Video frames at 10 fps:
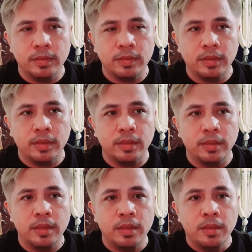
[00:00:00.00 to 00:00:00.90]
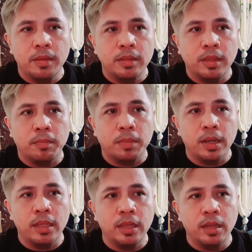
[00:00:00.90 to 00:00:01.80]
yan yan pag
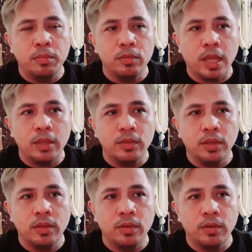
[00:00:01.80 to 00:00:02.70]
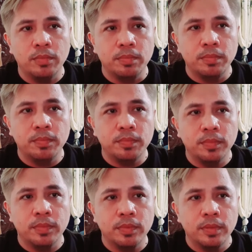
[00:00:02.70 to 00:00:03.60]
nandiyan na po tayo sa loob
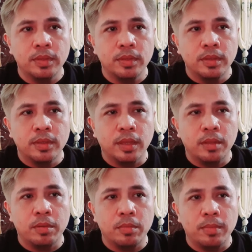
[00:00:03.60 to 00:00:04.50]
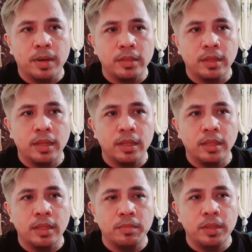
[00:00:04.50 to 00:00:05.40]
yan mababasa
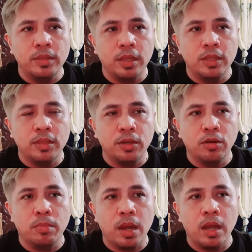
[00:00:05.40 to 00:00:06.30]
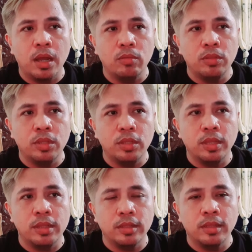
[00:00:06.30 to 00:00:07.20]
natin please enter your bank account
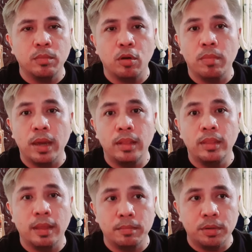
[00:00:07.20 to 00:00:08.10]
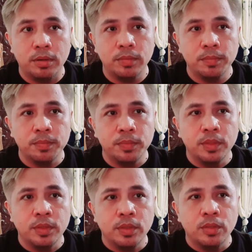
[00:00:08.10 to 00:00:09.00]
details and mobile number
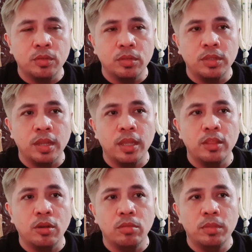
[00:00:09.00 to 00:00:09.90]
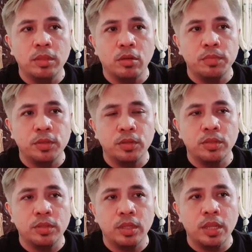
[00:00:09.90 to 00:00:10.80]
so doon sa select enrollment
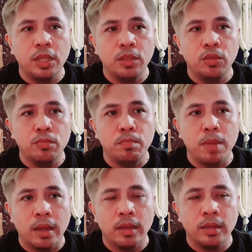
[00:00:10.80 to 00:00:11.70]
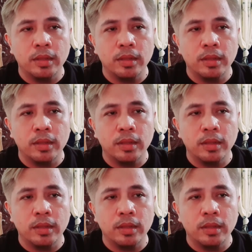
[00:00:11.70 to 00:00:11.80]
options i-click nyo yung bank